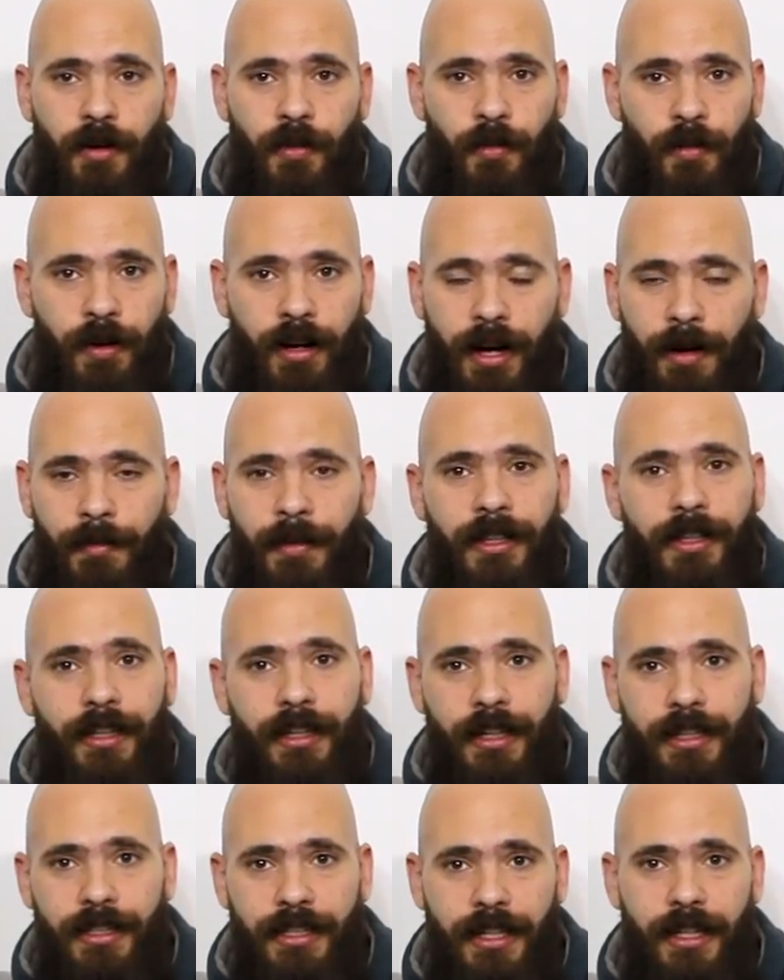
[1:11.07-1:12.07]
وأنا عملت
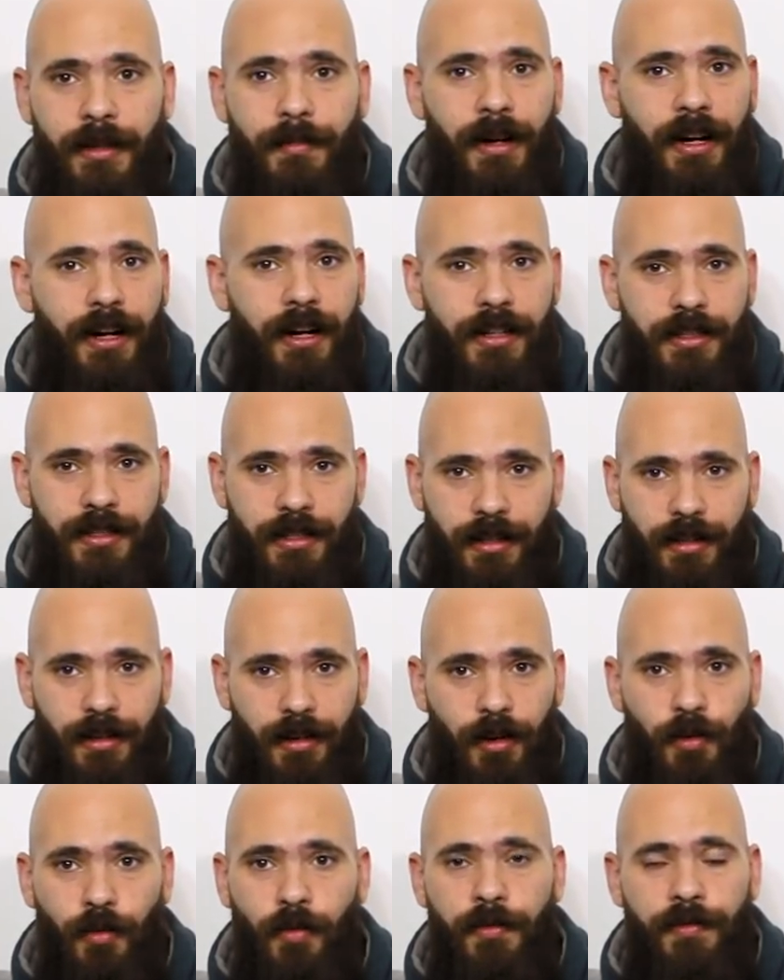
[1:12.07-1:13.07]
ده كتير مع كذا
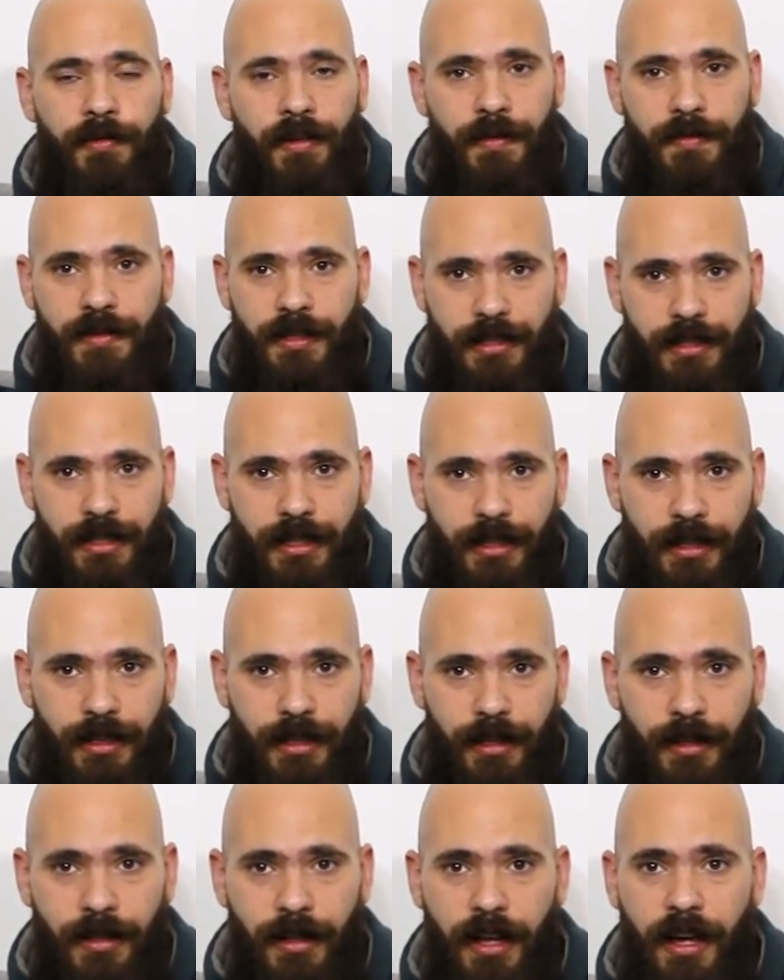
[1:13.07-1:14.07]
جرو في نفس السن
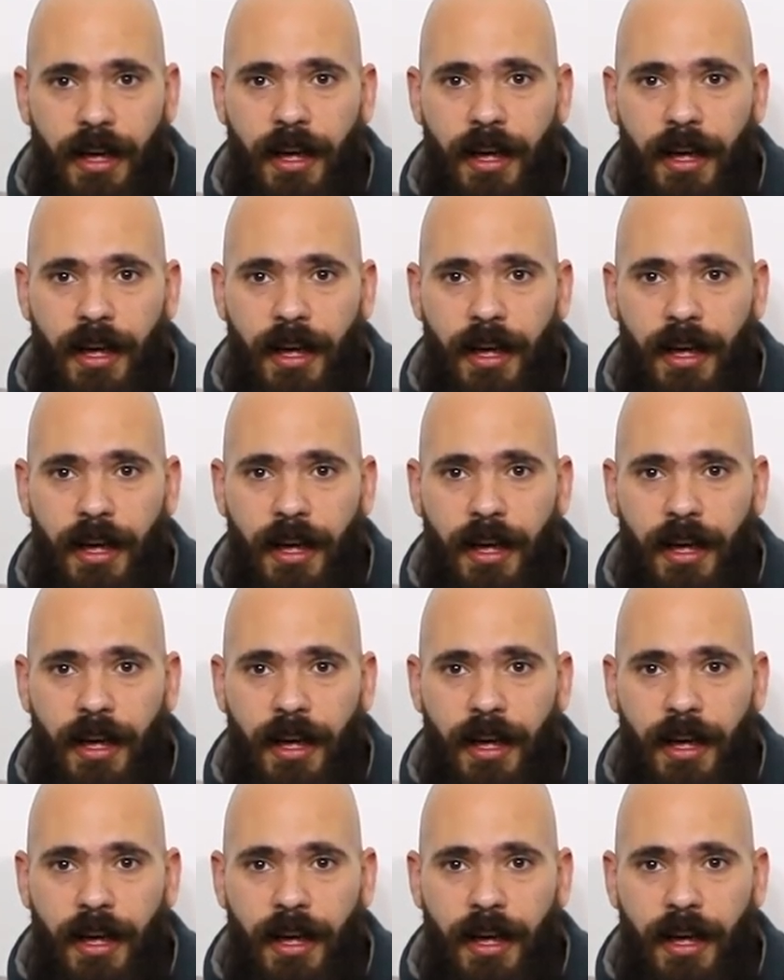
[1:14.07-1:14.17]
ده